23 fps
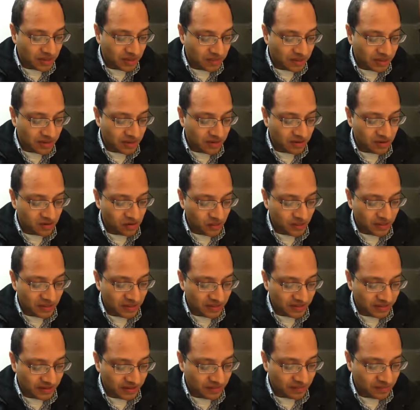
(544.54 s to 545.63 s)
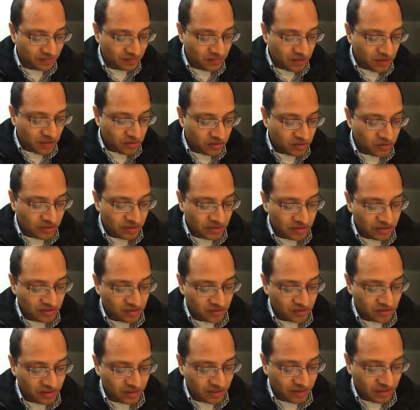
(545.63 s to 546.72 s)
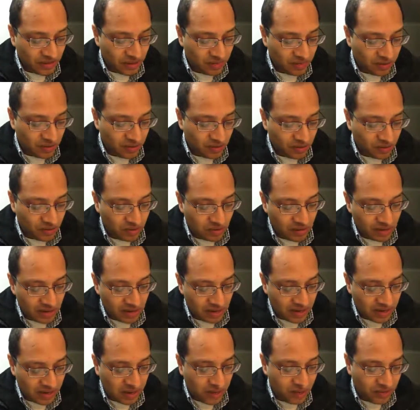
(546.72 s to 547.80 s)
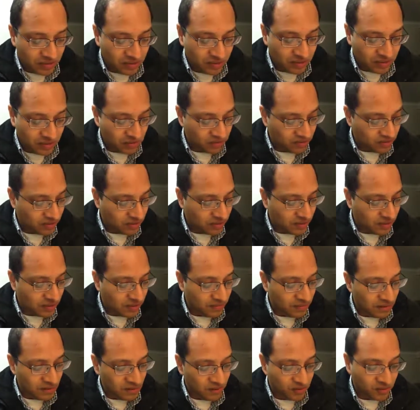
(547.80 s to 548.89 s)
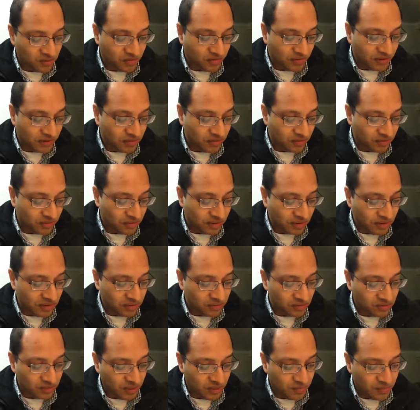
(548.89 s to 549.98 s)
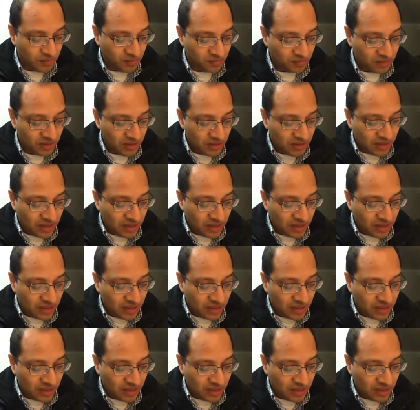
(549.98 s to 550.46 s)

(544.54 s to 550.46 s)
también en el 2.23, donde Jesús se describe, eh, la pasión de Jesús describe la crucificación en estos términos.